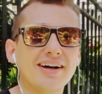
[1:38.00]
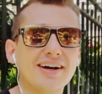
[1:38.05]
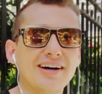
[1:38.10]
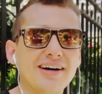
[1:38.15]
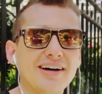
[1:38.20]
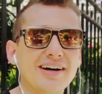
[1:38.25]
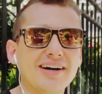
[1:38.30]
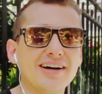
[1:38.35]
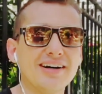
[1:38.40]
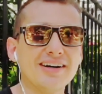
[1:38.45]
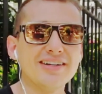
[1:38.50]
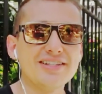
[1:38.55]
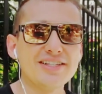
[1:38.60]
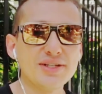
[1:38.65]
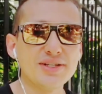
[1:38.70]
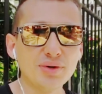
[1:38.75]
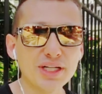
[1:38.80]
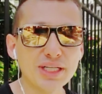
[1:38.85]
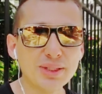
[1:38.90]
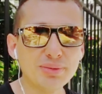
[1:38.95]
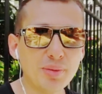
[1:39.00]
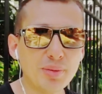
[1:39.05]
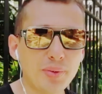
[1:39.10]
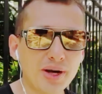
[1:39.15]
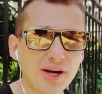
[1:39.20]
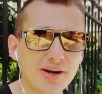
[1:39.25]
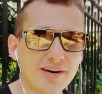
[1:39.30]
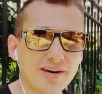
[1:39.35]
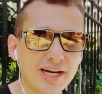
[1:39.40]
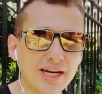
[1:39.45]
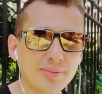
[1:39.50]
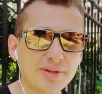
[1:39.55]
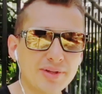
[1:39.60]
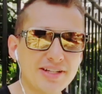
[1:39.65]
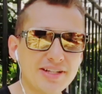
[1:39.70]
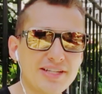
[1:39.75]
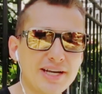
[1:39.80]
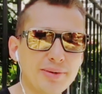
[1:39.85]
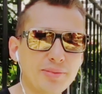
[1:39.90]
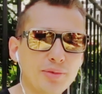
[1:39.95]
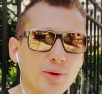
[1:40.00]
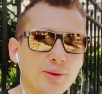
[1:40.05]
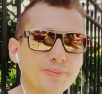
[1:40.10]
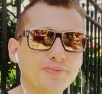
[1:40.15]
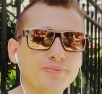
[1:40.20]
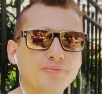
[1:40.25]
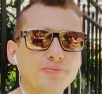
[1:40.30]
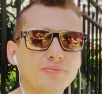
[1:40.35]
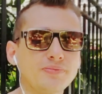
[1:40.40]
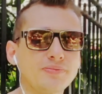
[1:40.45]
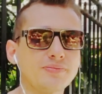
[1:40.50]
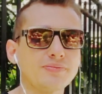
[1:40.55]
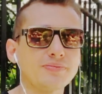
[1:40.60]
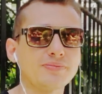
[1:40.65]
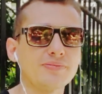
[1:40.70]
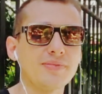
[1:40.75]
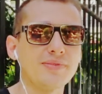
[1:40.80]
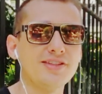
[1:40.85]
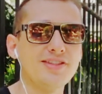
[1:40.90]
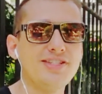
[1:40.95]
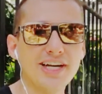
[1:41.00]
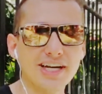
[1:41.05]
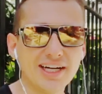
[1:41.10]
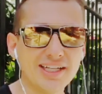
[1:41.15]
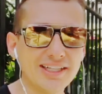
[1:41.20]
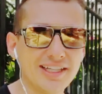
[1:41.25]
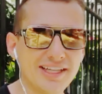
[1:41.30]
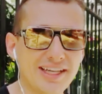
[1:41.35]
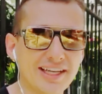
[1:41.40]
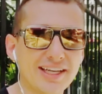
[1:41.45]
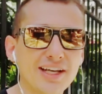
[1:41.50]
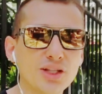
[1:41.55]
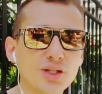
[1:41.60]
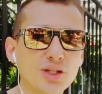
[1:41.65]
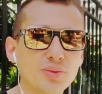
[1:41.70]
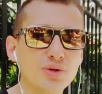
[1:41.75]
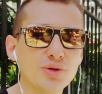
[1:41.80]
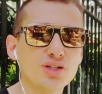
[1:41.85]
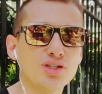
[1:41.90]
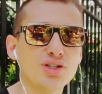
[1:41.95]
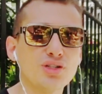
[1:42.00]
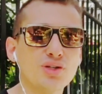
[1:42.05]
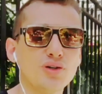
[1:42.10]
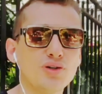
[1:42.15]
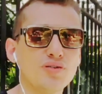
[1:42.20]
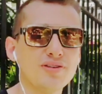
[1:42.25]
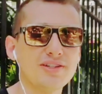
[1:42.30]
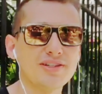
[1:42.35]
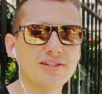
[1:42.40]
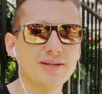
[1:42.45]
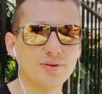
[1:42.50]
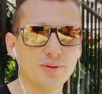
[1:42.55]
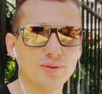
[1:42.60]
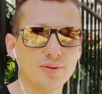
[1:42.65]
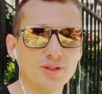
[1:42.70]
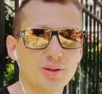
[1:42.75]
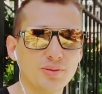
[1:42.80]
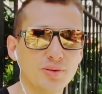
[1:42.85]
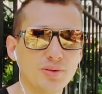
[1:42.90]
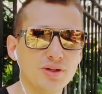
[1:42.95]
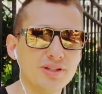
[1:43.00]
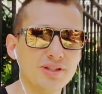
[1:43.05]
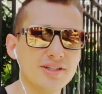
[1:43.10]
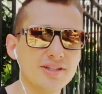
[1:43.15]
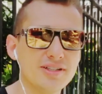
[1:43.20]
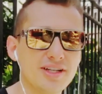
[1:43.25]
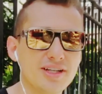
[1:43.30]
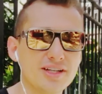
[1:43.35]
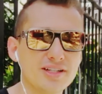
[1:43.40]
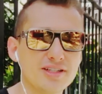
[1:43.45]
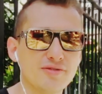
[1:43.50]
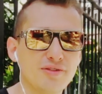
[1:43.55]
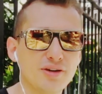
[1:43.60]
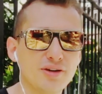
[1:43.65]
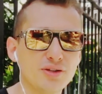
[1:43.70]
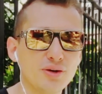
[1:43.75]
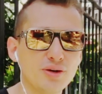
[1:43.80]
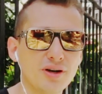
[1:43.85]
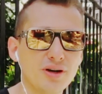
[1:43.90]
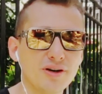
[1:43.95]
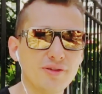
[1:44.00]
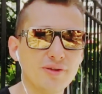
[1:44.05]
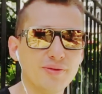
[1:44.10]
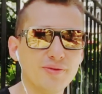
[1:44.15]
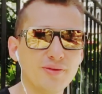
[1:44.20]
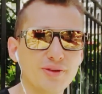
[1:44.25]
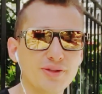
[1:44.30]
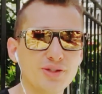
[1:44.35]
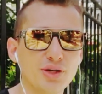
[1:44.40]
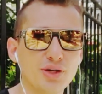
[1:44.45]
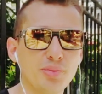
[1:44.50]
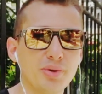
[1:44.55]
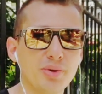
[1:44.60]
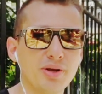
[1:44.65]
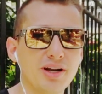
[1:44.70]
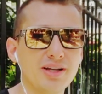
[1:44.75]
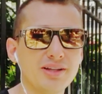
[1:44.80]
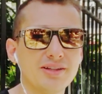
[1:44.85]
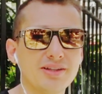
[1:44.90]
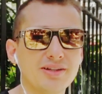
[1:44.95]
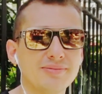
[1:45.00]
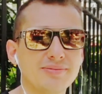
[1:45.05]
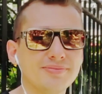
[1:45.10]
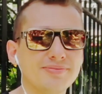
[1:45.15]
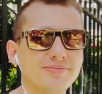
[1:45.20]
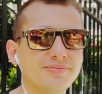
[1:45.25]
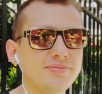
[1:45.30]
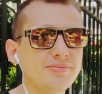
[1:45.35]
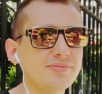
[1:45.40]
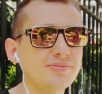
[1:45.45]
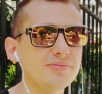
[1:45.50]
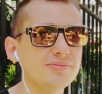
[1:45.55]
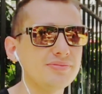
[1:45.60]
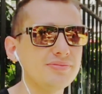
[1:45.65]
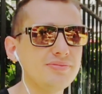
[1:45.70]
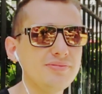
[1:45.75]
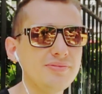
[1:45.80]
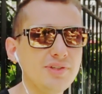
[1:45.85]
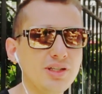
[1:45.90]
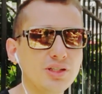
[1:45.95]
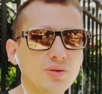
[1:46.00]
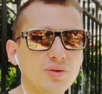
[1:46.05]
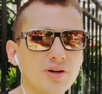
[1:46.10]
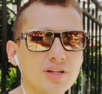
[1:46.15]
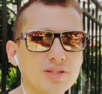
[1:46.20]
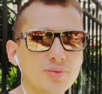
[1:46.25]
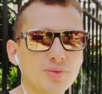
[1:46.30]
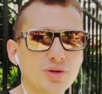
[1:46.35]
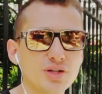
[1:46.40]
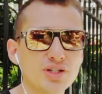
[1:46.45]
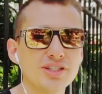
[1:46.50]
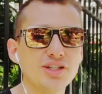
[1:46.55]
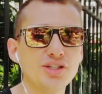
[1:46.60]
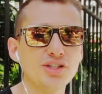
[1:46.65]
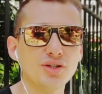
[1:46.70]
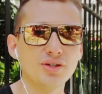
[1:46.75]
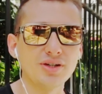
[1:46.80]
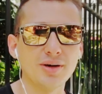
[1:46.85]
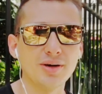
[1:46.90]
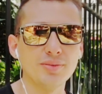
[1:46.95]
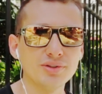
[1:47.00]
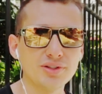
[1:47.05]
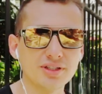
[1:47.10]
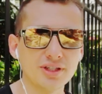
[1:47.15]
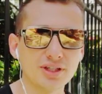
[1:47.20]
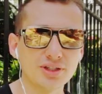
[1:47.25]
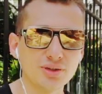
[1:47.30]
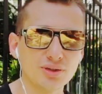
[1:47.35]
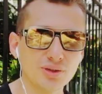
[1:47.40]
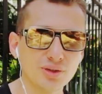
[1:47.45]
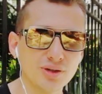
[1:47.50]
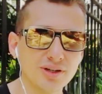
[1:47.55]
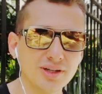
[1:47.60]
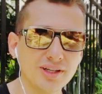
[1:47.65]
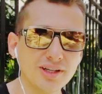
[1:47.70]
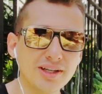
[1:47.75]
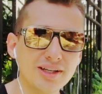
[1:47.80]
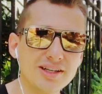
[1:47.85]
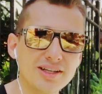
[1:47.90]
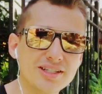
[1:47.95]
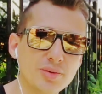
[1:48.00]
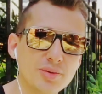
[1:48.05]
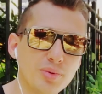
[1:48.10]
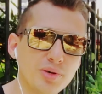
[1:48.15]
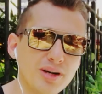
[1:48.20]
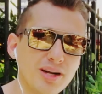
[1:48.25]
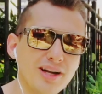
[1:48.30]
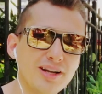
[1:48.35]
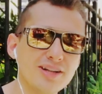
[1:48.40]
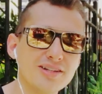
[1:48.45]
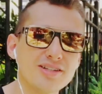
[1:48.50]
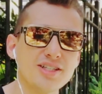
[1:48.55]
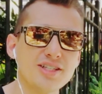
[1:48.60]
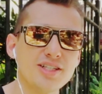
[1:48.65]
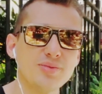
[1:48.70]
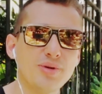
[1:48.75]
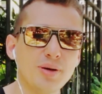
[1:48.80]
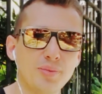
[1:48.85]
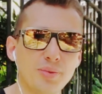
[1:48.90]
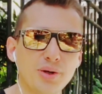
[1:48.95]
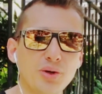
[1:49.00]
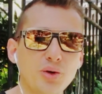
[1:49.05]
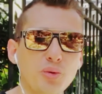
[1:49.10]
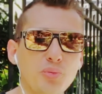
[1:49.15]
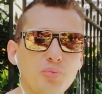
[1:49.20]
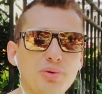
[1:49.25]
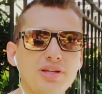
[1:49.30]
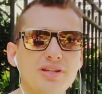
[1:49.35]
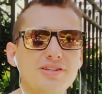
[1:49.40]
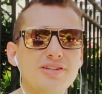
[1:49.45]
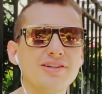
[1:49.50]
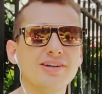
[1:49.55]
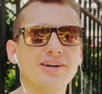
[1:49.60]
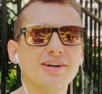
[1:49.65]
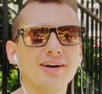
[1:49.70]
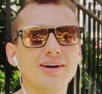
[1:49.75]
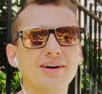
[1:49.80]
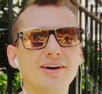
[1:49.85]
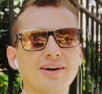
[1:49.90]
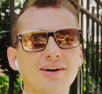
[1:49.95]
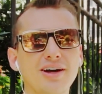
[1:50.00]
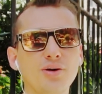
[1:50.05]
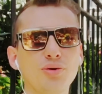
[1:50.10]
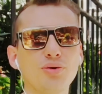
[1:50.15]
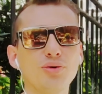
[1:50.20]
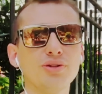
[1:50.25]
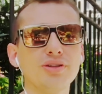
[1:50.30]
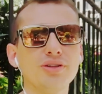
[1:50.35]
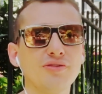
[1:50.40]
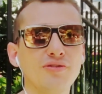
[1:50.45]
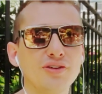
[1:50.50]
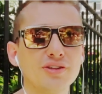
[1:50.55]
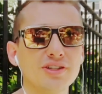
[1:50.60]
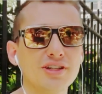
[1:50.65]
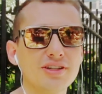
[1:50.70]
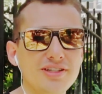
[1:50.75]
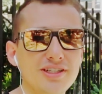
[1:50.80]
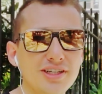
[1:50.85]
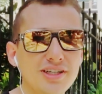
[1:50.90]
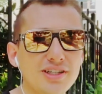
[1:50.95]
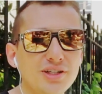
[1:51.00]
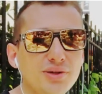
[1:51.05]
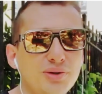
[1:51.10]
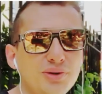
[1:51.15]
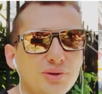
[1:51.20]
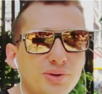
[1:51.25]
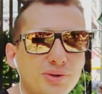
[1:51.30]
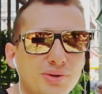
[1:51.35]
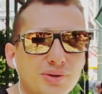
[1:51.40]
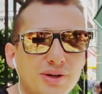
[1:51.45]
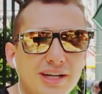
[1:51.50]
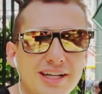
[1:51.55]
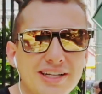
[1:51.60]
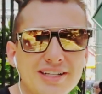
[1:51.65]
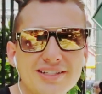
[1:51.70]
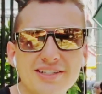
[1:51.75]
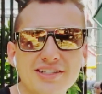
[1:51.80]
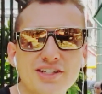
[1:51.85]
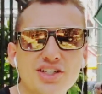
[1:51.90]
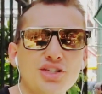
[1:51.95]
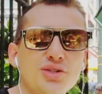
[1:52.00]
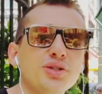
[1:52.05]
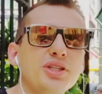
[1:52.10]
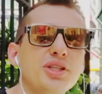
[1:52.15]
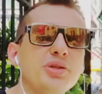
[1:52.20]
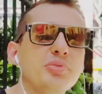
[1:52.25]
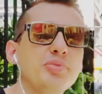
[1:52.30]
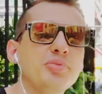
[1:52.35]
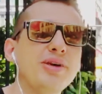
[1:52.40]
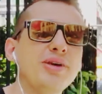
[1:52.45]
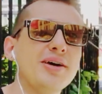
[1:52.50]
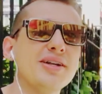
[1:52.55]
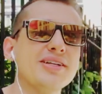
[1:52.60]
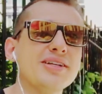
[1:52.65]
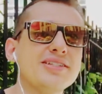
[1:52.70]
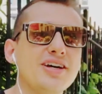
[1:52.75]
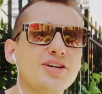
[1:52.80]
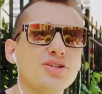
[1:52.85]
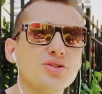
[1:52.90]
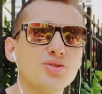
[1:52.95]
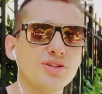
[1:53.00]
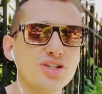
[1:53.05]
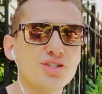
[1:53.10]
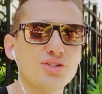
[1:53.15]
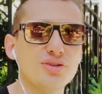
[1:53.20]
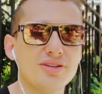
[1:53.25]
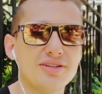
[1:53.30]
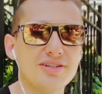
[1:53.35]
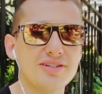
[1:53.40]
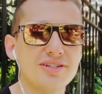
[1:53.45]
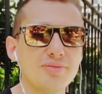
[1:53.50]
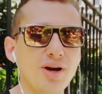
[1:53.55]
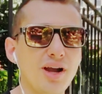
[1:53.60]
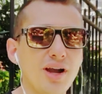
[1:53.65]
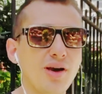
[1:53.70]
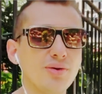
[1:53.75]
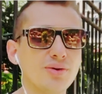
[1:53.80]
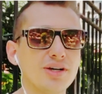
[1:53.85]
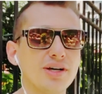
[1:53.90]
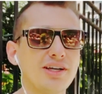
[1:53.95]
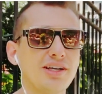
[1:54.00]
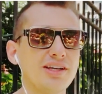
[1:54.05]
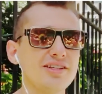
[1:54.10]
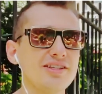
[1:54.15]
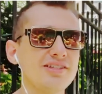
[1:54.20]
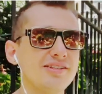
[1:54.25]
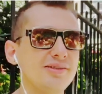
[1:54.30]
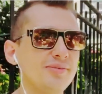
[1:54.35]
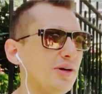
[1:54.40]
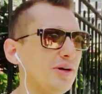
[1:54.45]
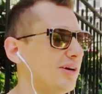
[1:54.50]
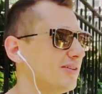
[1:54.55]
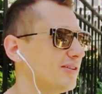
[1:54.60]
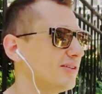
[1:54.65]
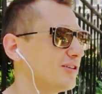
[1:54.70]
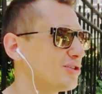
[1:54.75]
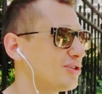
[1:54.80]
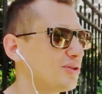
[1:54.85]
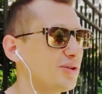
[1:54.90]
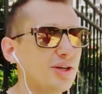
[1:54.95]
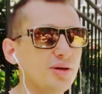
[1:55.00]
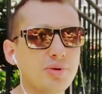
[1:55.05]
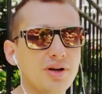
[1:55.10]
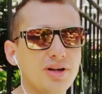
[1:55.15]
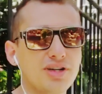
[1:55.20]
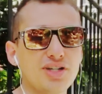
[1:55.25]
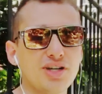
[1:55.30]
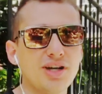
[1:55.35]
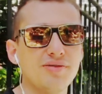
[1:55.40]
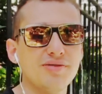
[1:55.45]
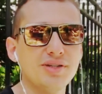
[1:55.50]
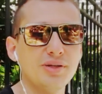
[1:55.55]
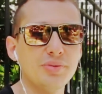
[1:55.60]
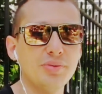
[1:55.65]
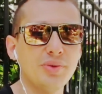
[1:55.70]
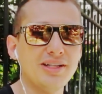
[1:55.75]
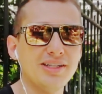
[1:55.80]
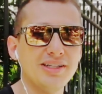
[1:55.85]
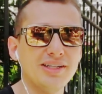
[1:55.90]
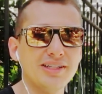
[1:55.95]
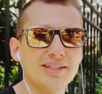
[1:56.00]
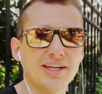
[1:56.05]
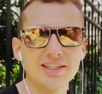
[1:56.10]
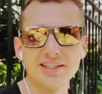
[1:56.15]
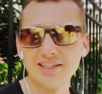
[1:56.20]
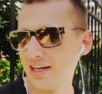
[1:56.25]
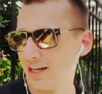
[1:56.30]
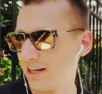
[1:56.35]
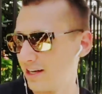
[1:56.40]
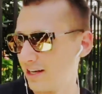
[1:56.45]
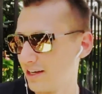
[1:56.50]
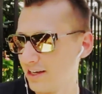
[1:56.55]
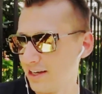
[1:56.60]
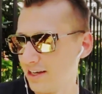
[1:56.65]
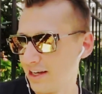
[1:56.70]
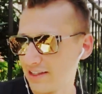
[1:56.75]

А, сегодня мы поговорим на тему техники. Я думаю, что в основном это будет интересно фотографам, видеооператорам, ну, возможно, еще кому-то, кто собирается себе прикупить а, какую-то фототехнику, линзы, что-то. Я расскажу, на что я снимаю, как я снимаю, на что я обращаю внимание и так далее.